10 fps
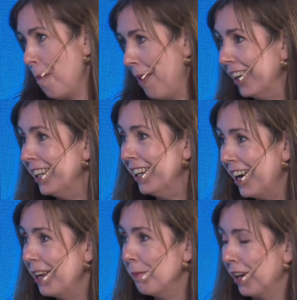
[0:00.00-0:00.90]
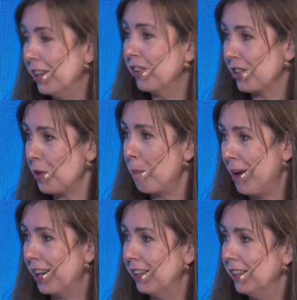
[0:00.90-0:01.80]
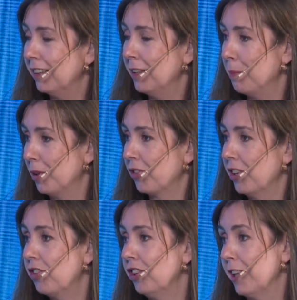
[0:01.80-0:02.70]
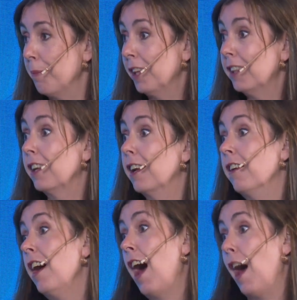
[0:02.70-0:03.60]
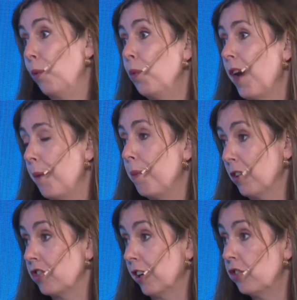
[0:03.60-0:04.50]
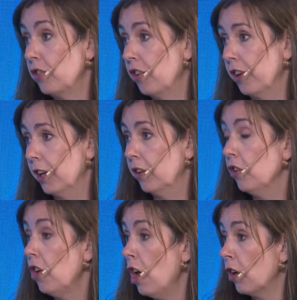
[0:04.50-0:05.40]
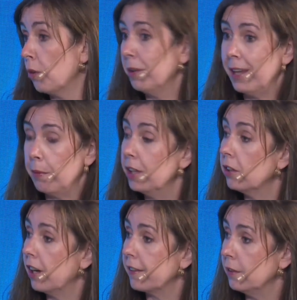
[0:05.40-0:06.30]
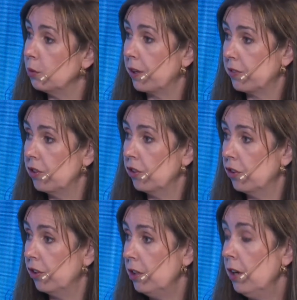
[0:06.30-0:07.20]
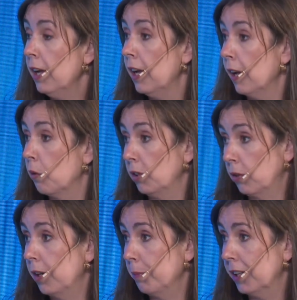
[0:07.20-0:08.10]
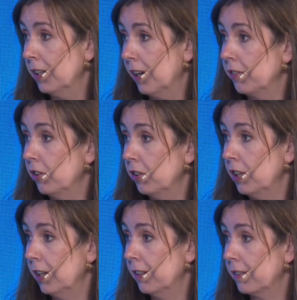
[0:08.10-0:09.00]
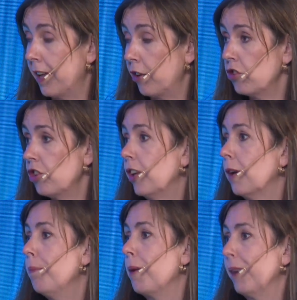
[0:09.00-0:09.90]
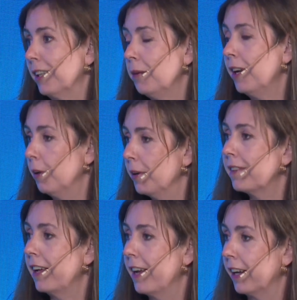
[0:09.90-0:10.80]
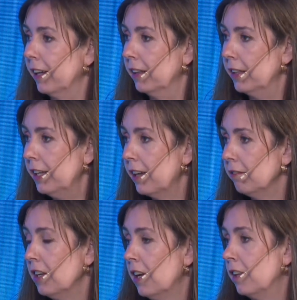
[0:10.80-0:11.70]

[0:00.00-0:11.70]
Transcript: compañía imagino que son parte de este proceso y también tienen algunas proyecciones, ¿no? ¿Cómo estás viendo la situación hoy en cuanto a la investigación y el desarrollo y qué perspectivas le ves a la Argentina